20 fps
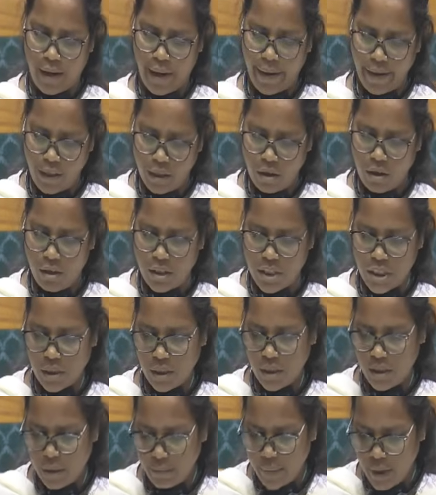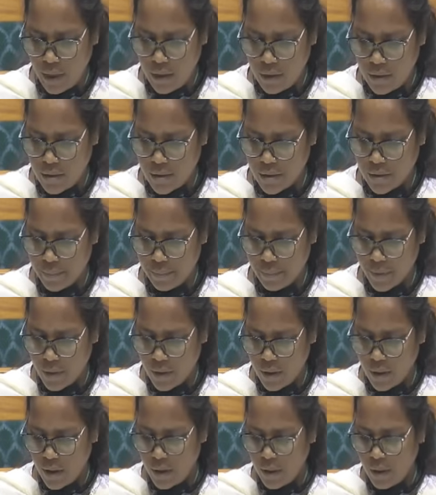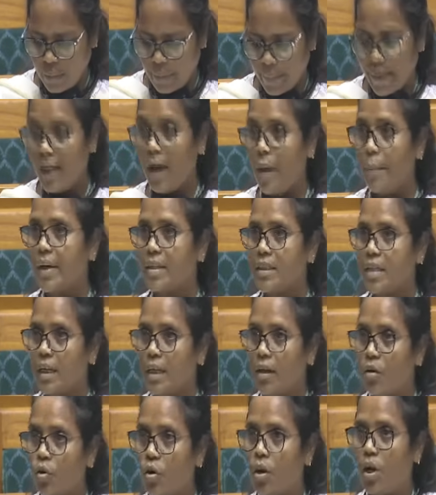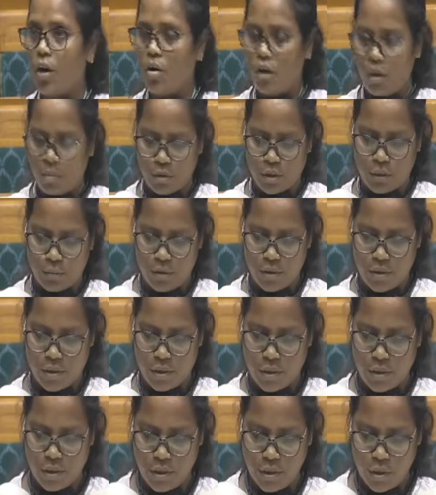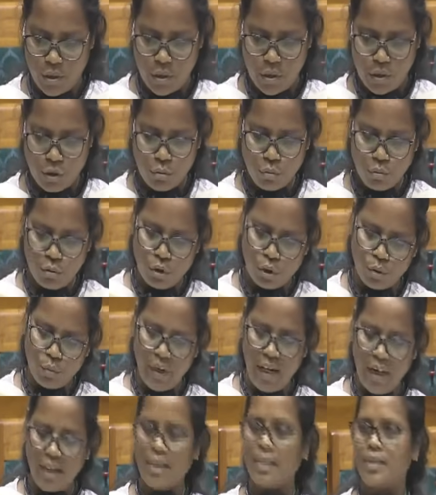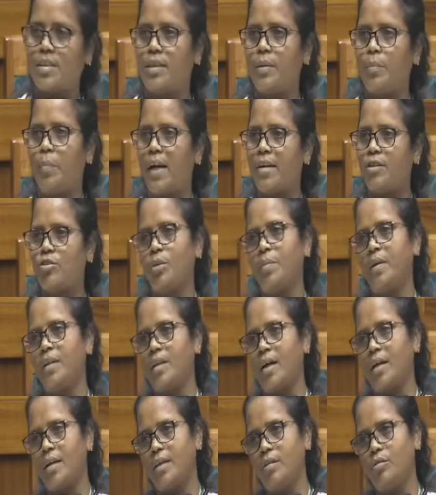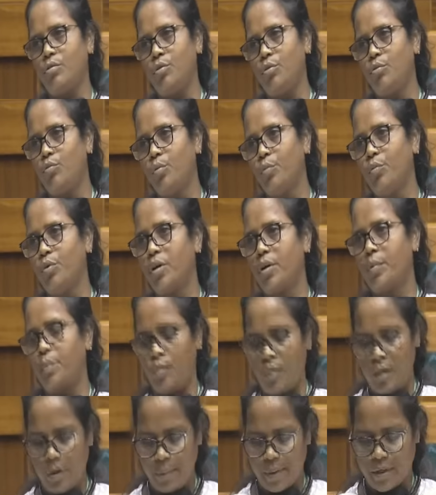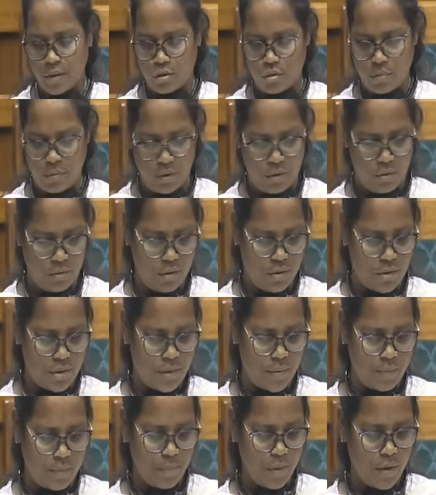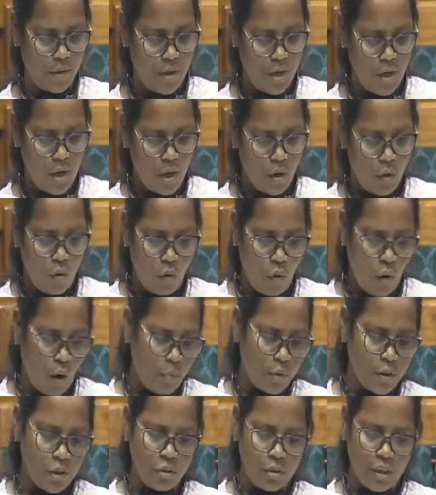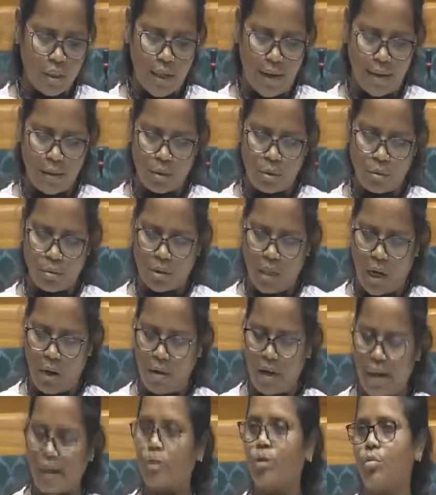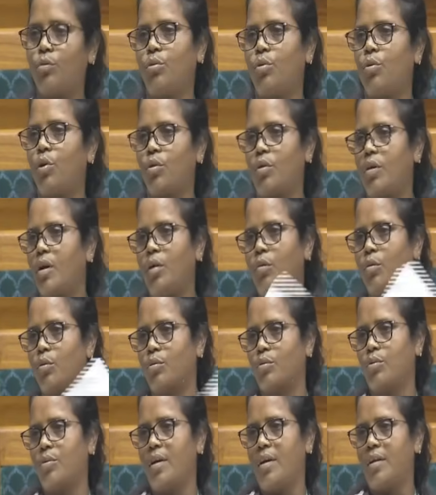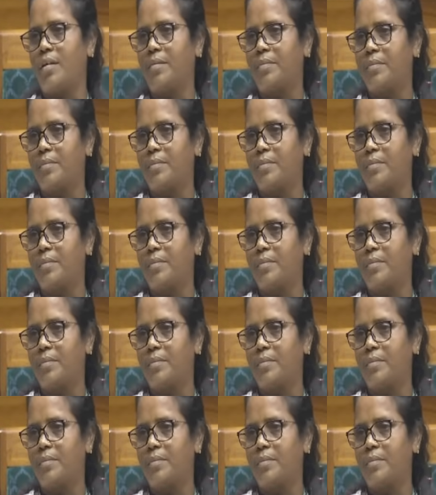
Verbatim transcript: অ্যান্টি ডিভাইস মানে আমরা যাকে রক্ষা কবচ বলছি শুধু শুনেই যাচ্ছি বাস্তবে তা কিন্তু ডুমুরের ফুলে বাস্তবিত হয়েছে কবচ যদি থাকতো তাহলে এত দুর্ঘটনা ঘটতো না